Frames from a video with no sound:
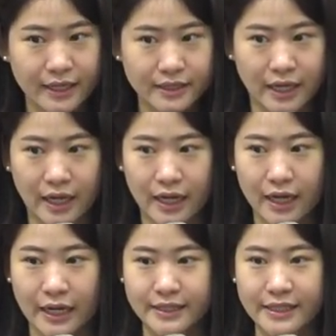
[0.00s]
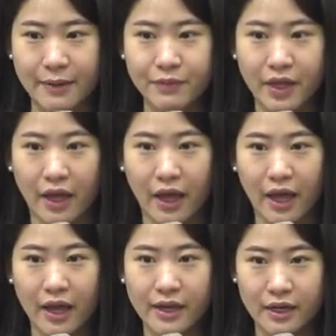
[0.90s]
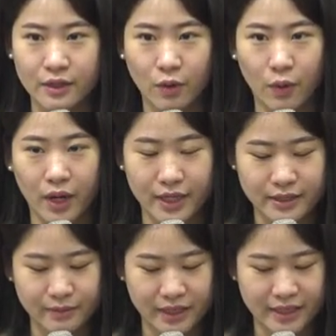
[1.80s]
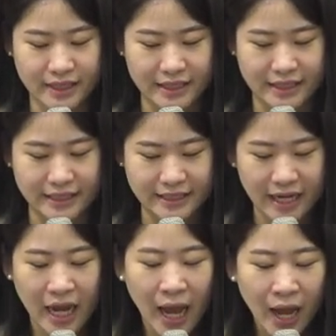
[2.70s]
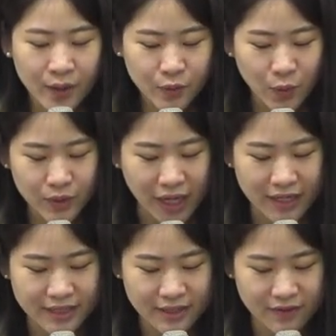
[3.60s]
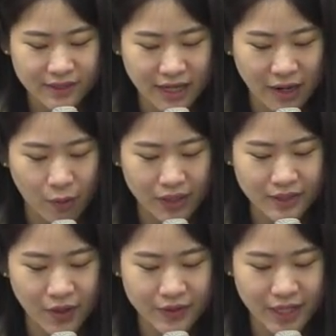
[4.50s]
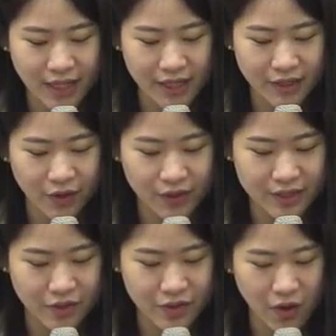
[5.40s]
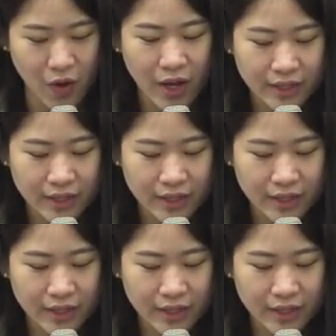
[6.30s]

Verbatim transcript: 자, 같이 함께 읽도록 하겠습니다. 시작. 또 다른 천사가 와서 제단 곁에 서서